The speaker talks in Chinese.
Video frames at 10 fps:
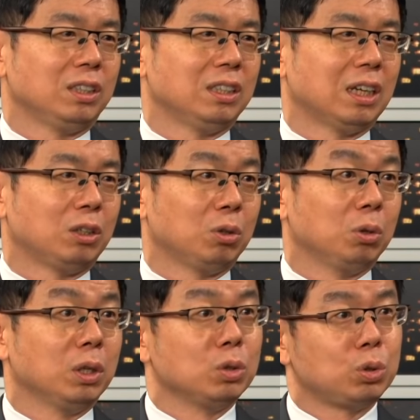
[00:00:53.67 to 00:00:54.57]
现在都
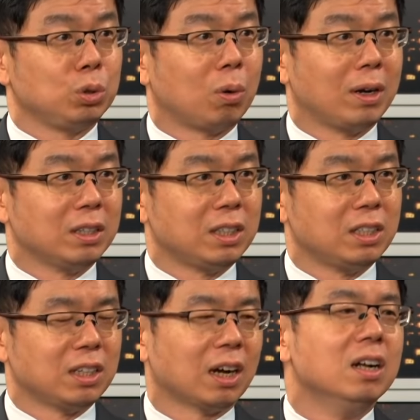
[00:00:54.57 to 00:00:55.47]
有点趋缓的现
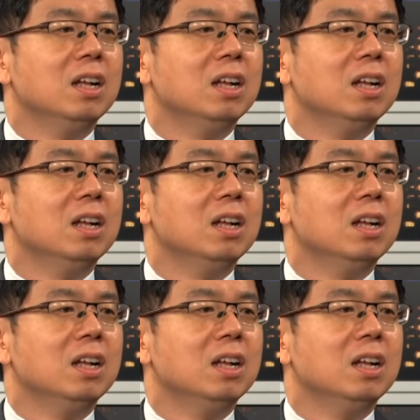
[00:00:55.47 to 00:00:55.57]
象。